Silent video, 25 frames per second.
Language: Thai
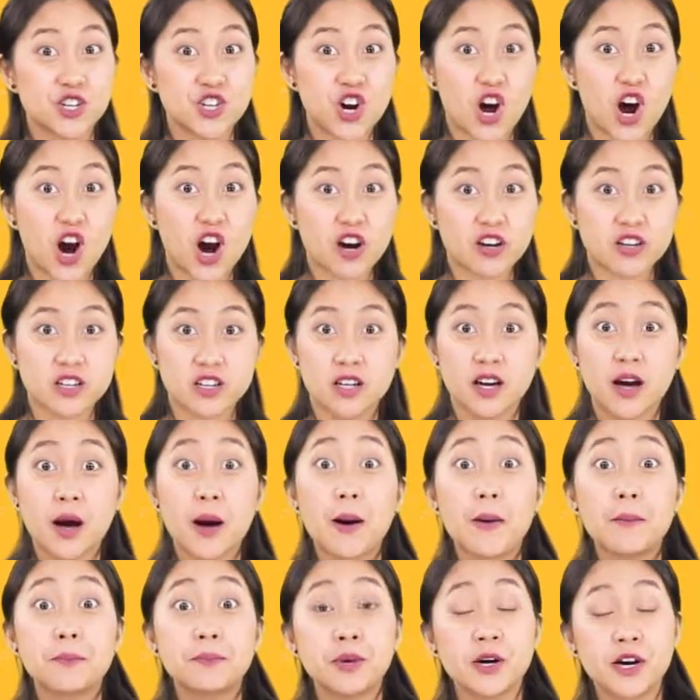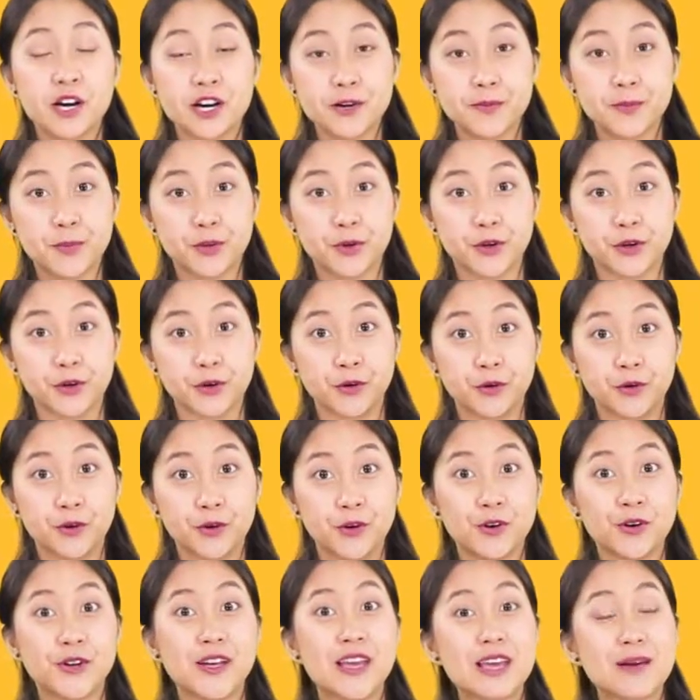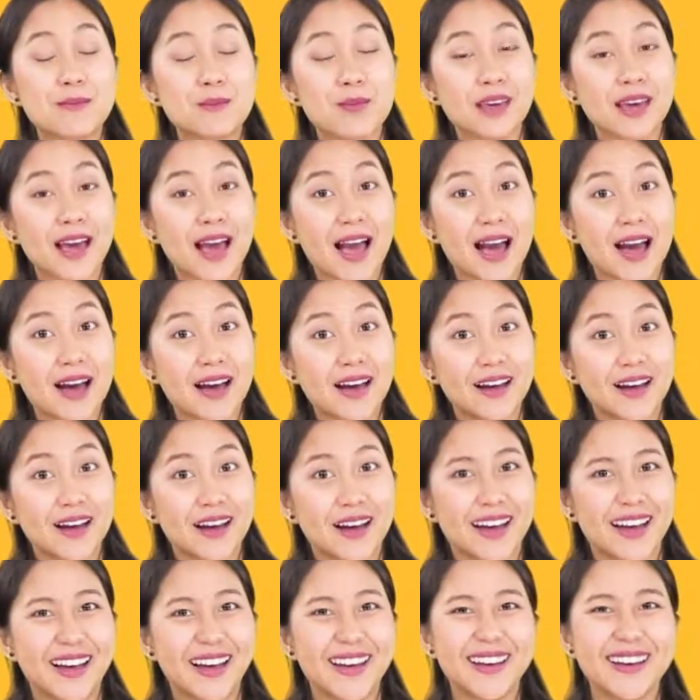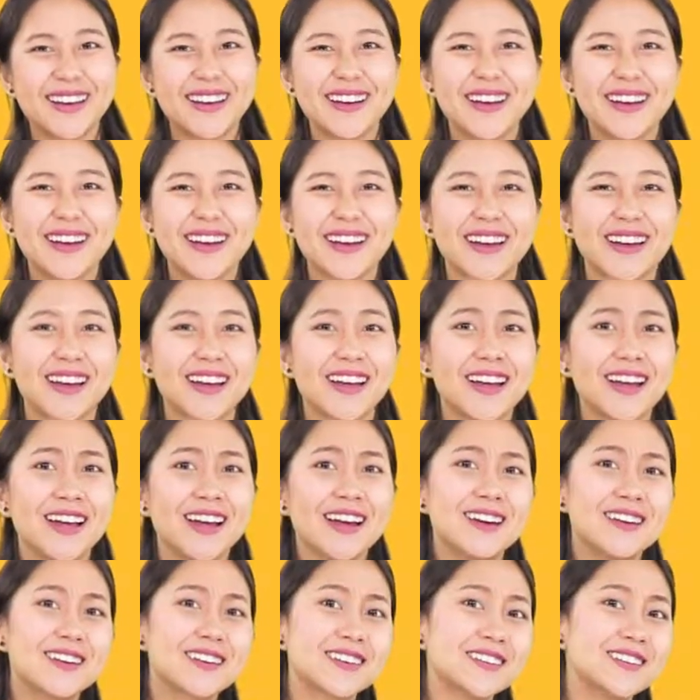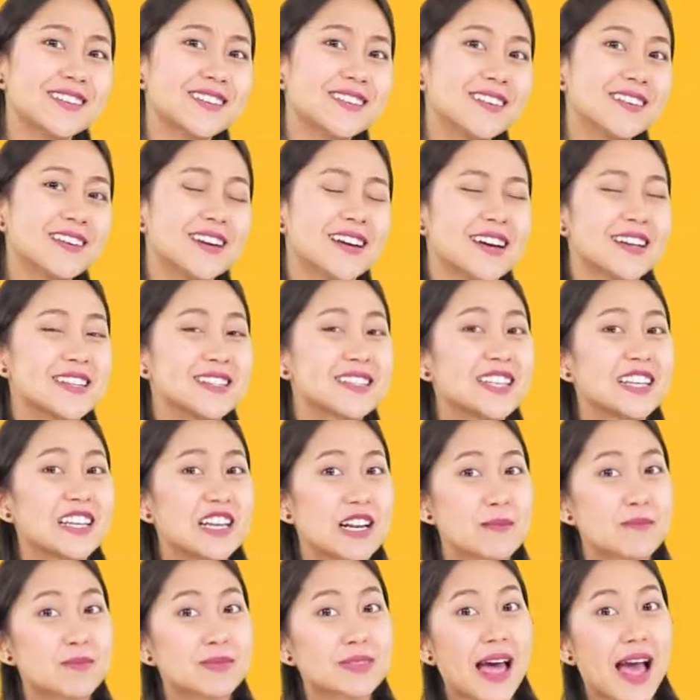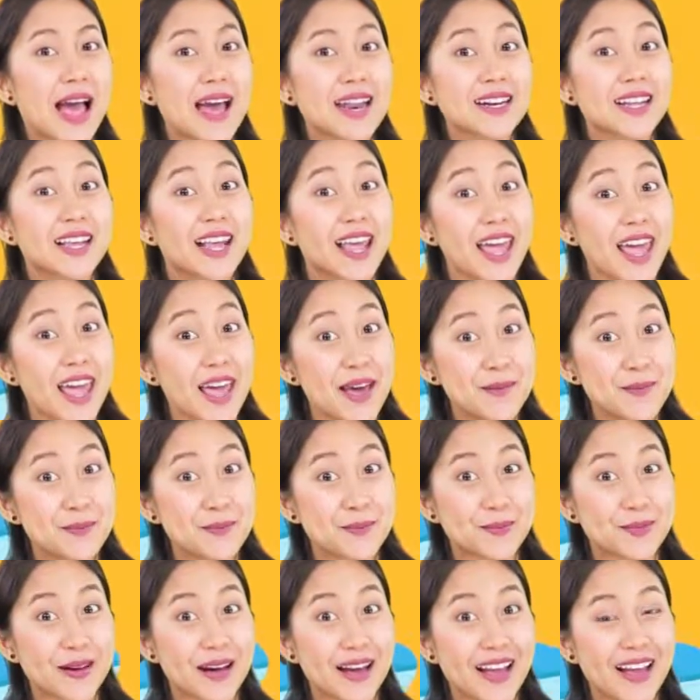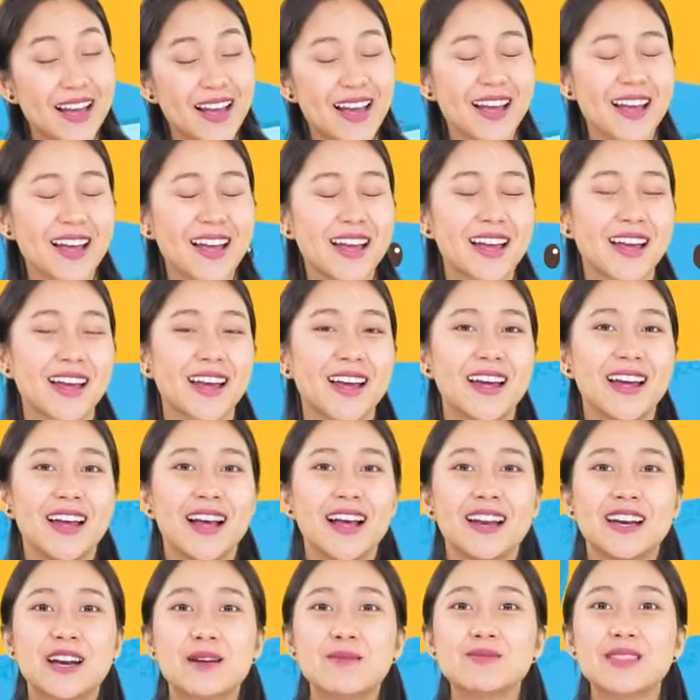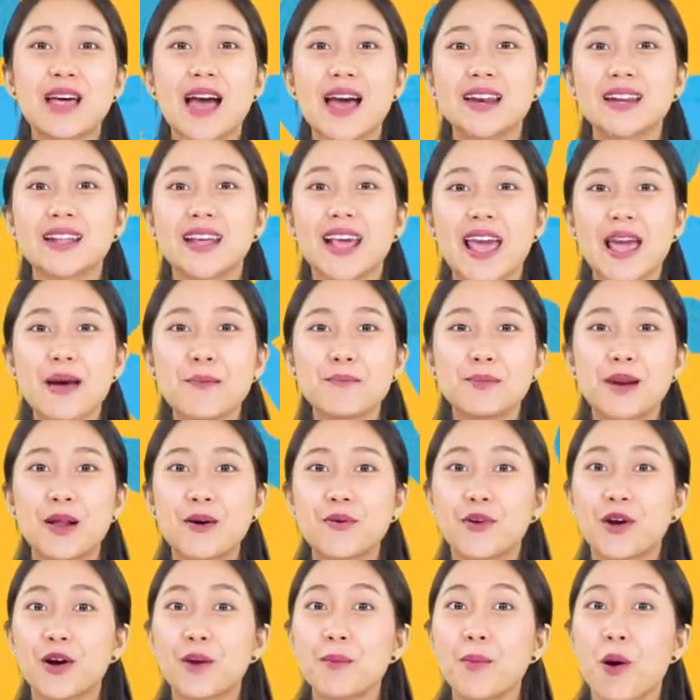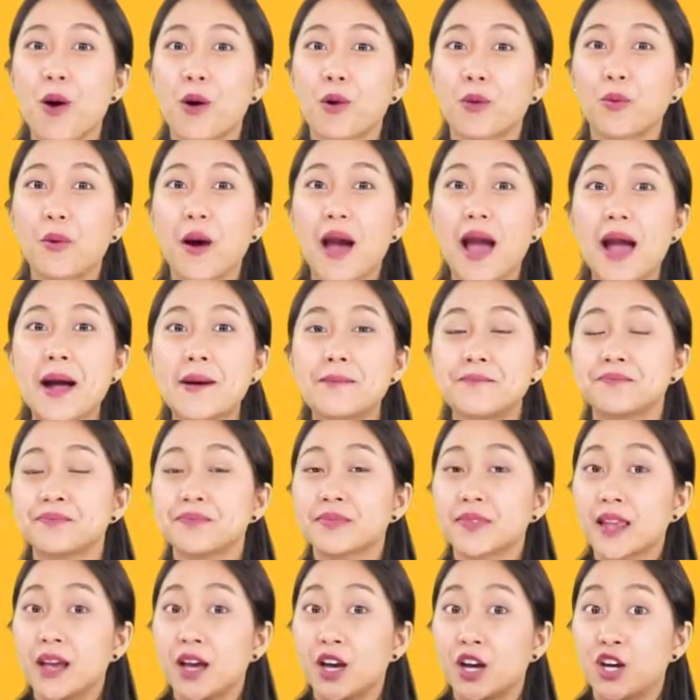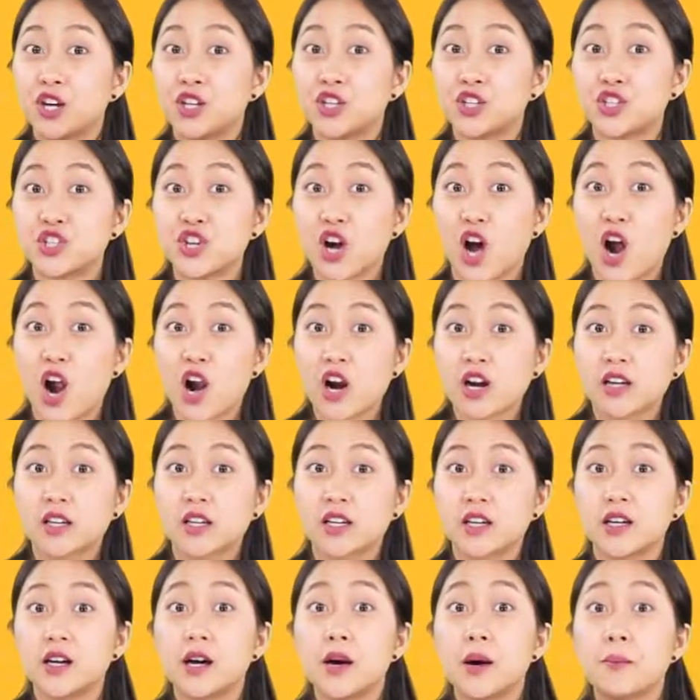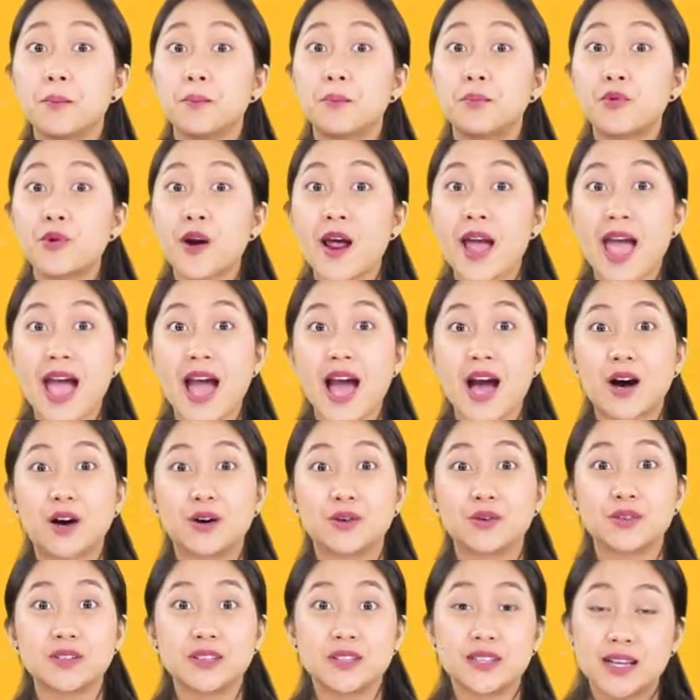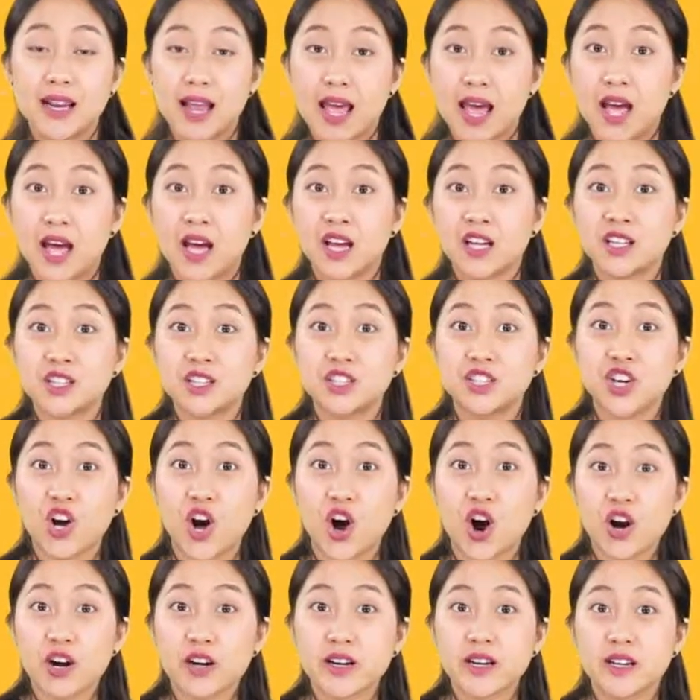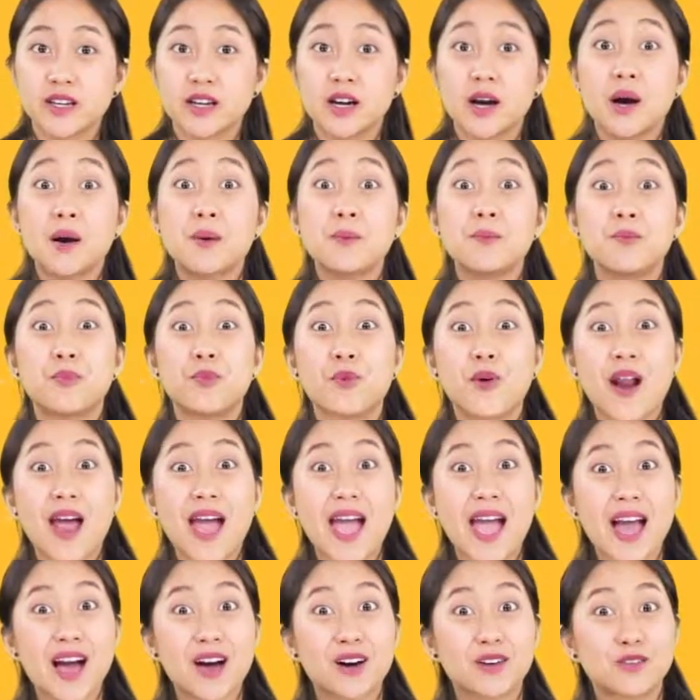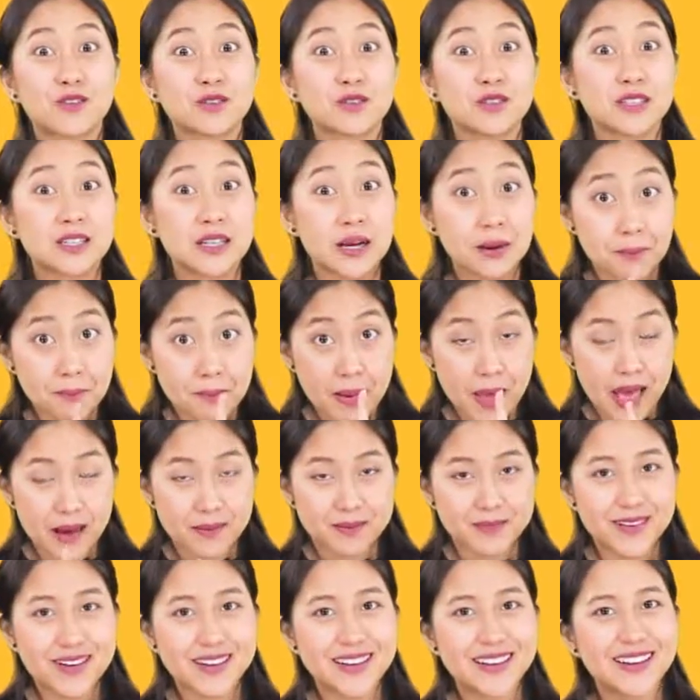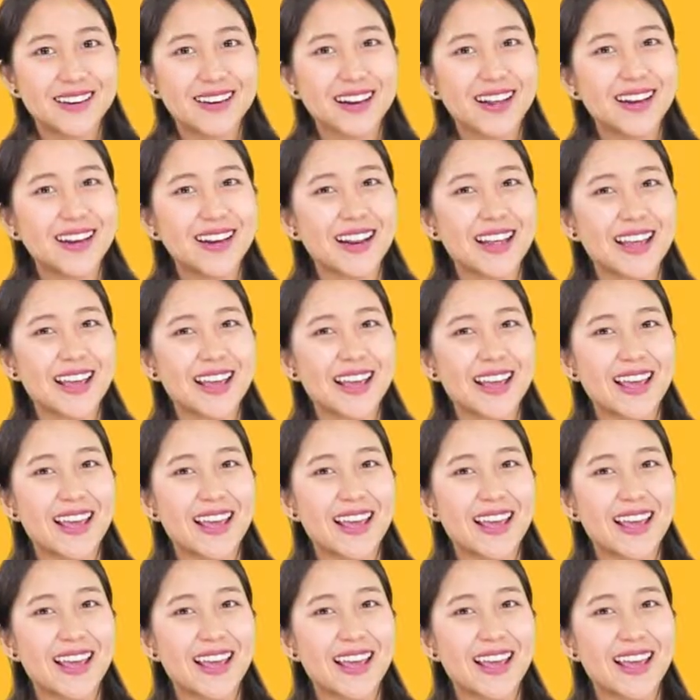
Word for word: dark purple โอเคไหมคะหรือสีน้ำตาลเข้มน้ำตาลเข้มเราก็บอกว่า dark brown dark brown แบบนี้นั่นเอ